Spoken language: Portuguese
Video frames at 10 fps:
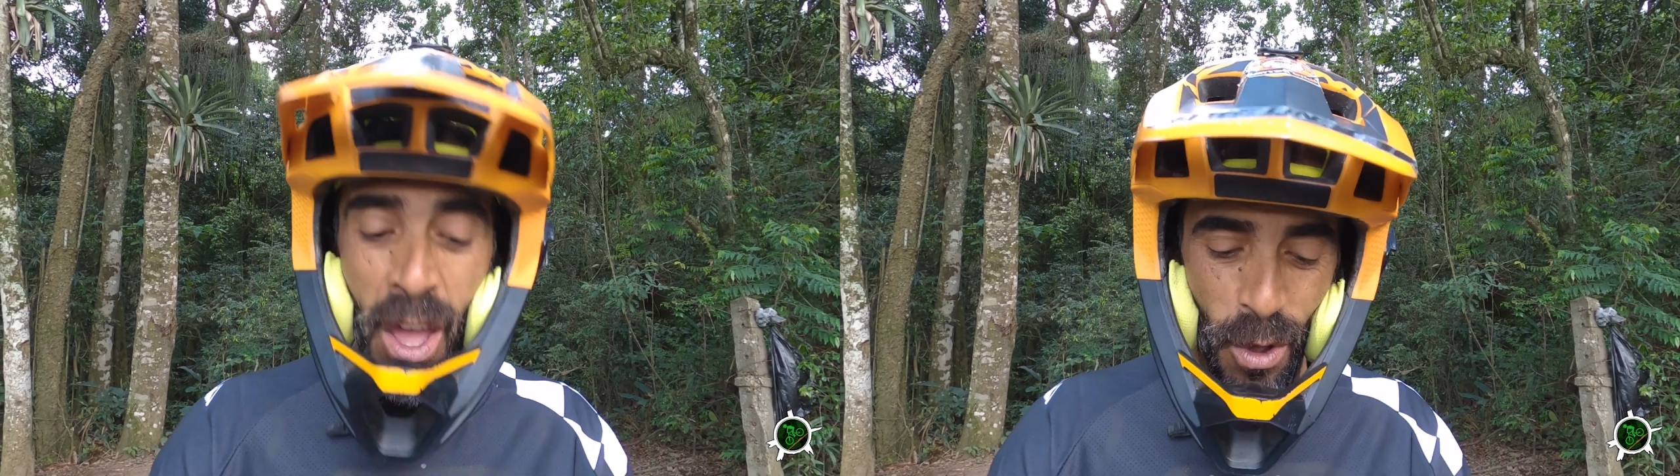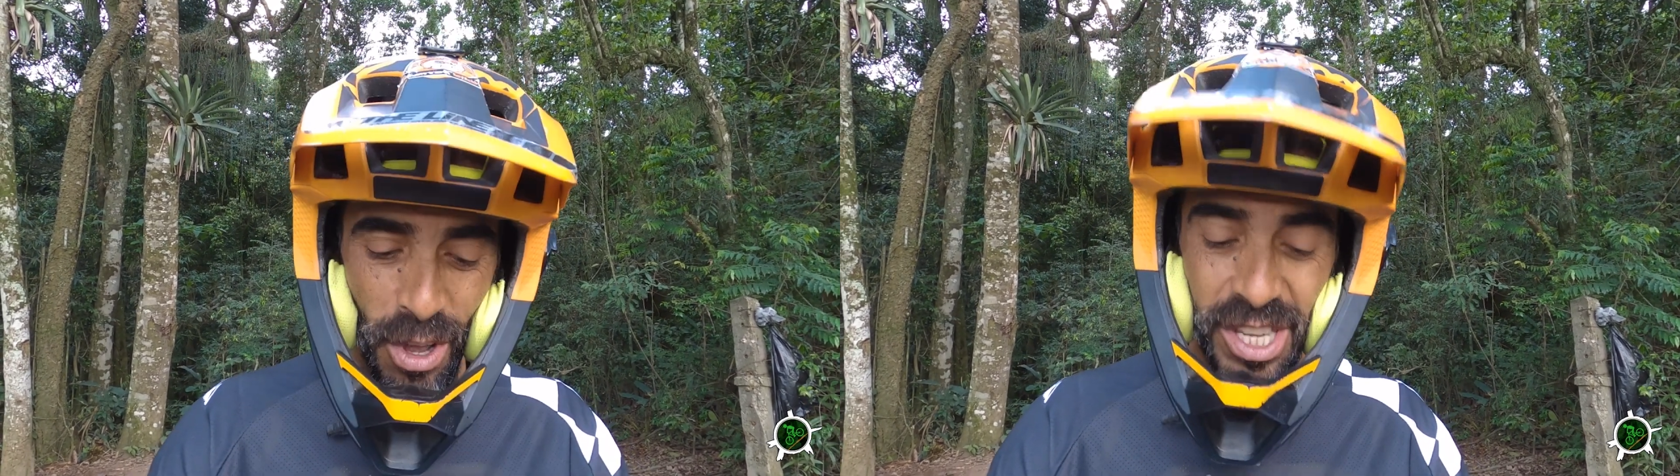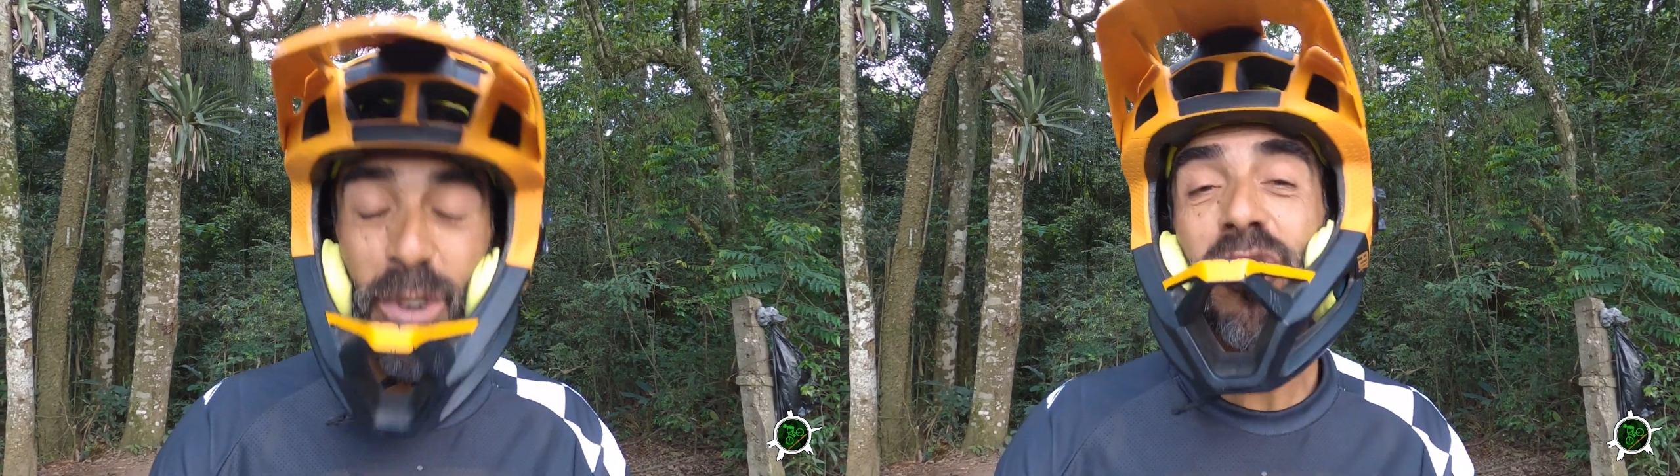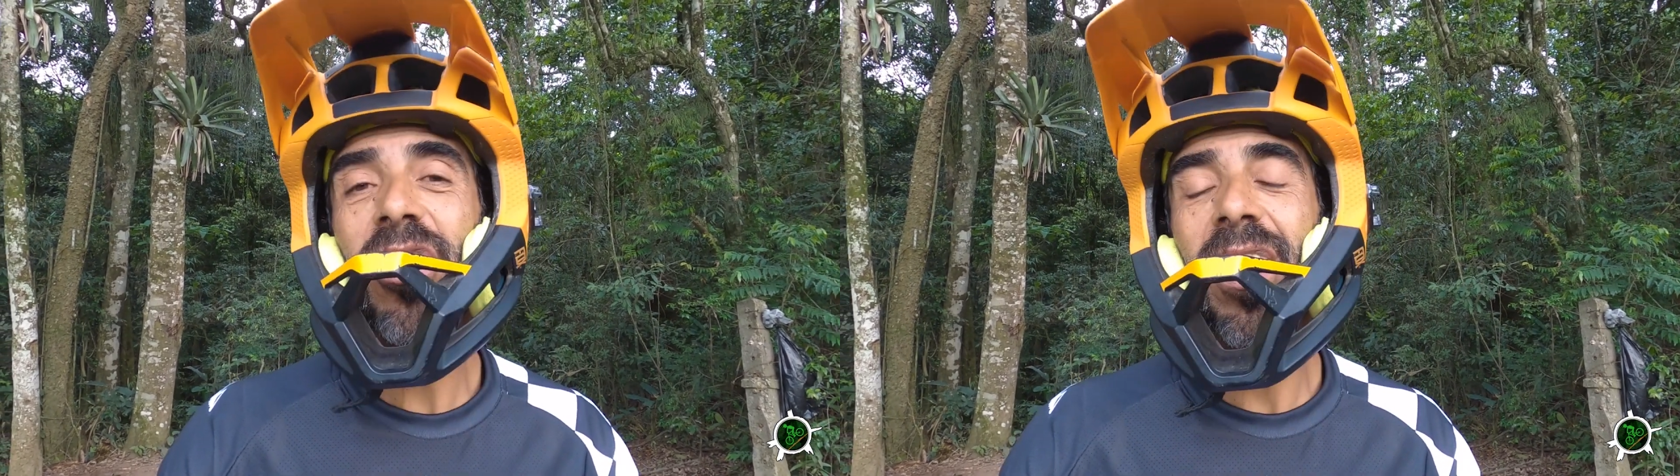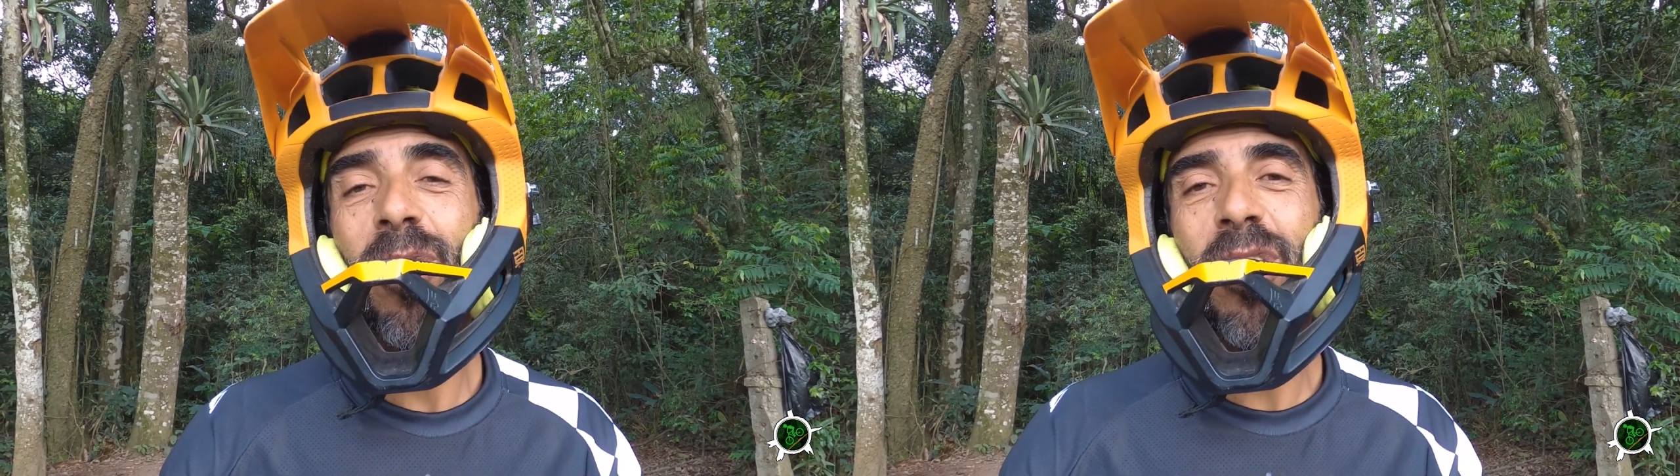Hoje é o
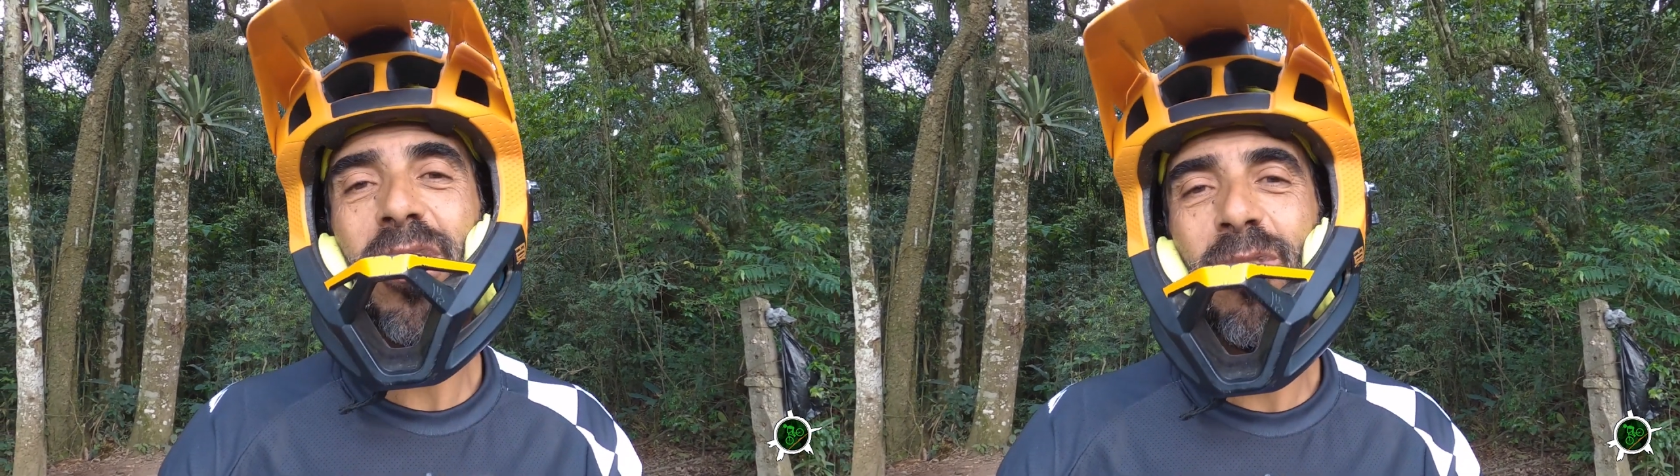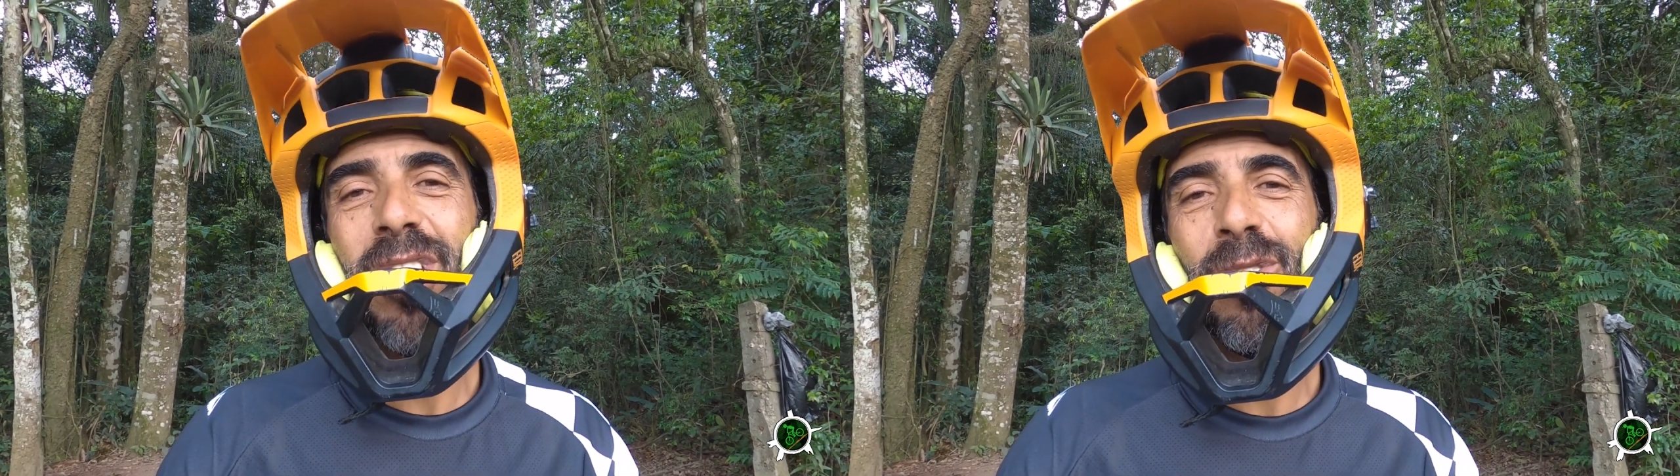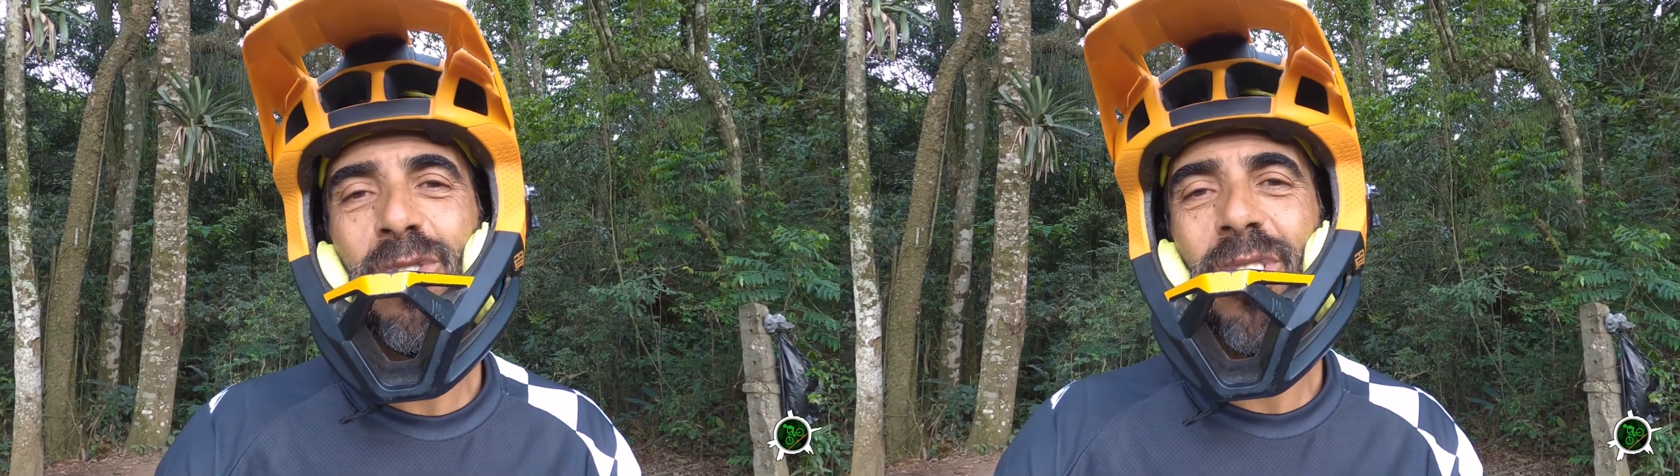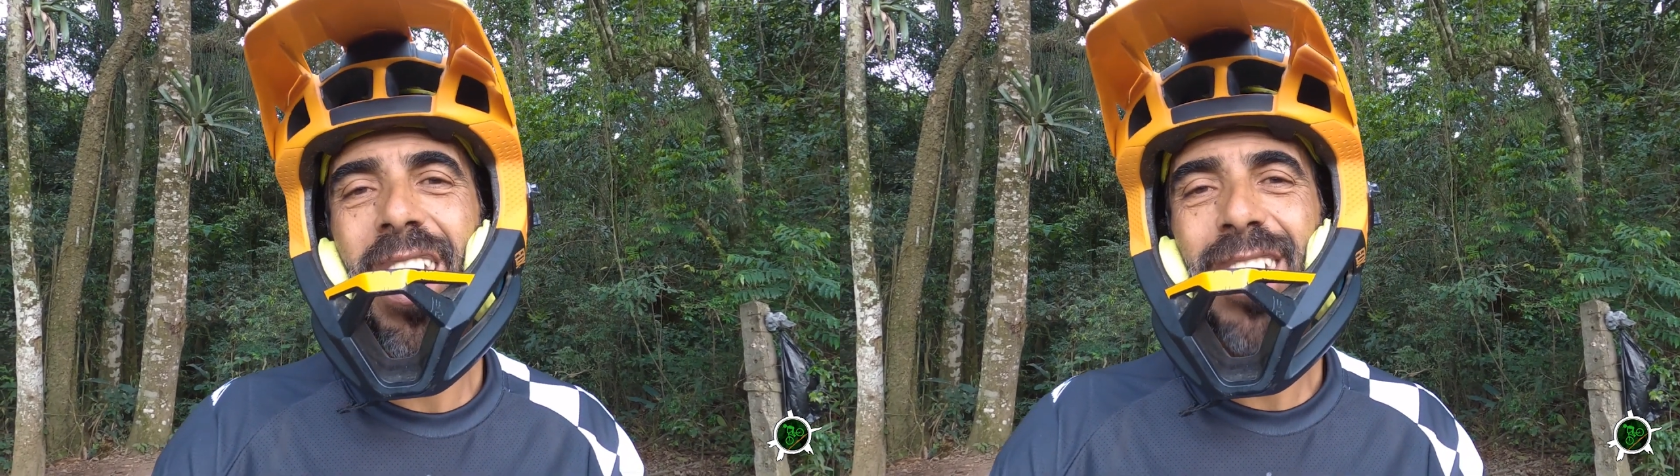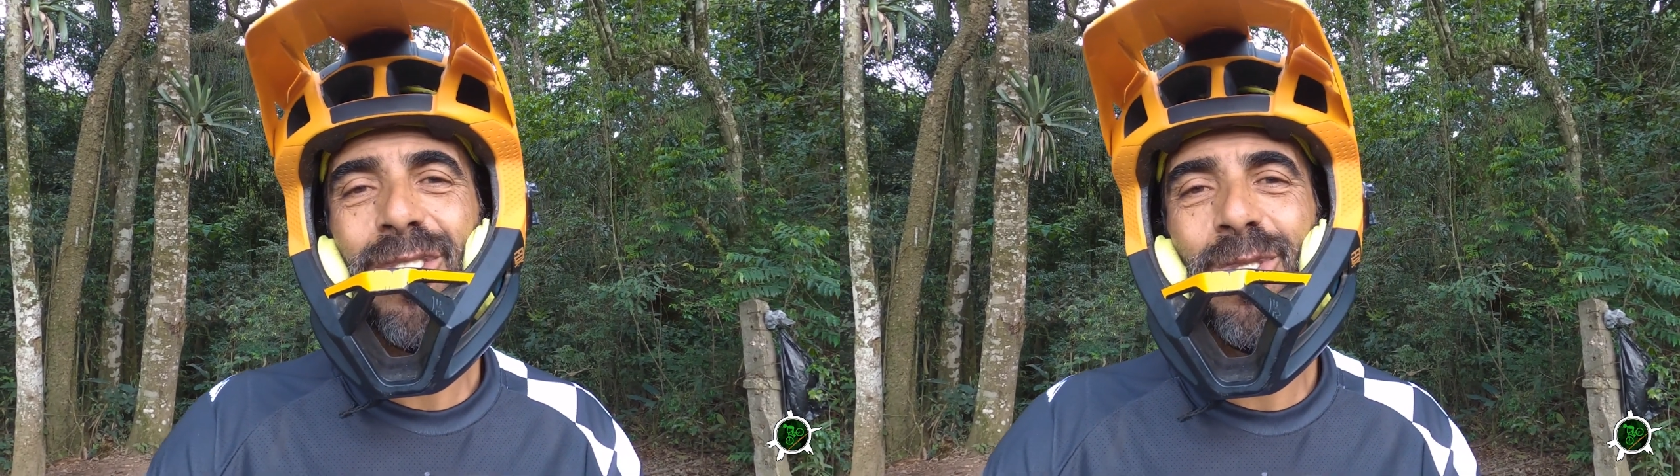dia. Hoje é o dia do
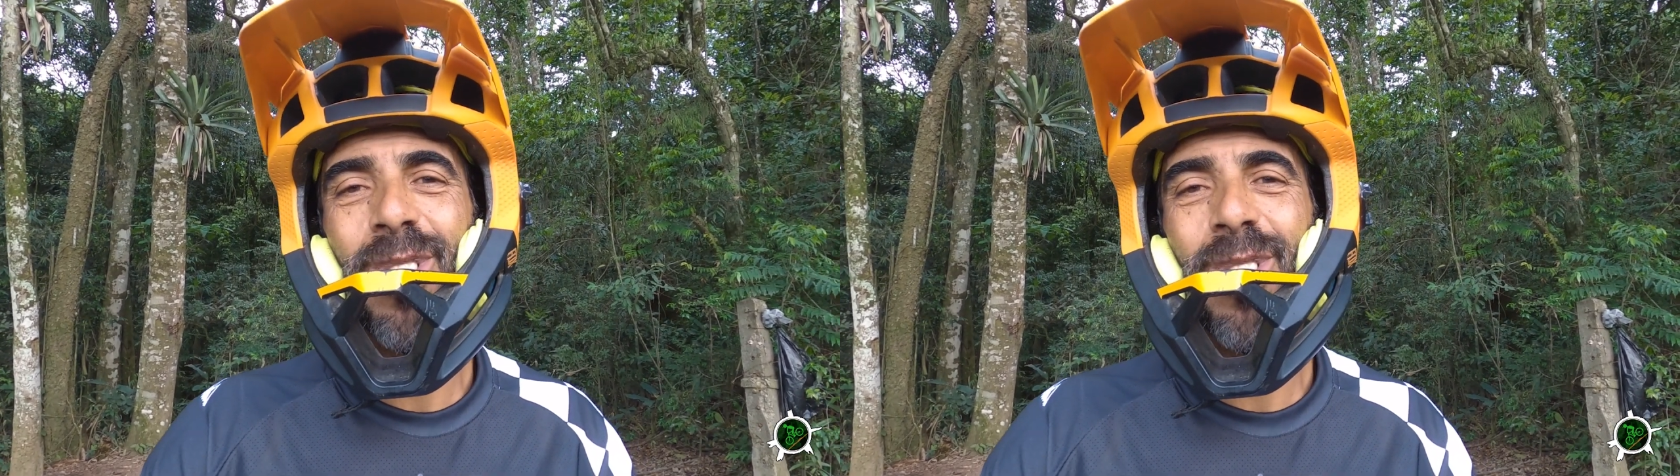churrasco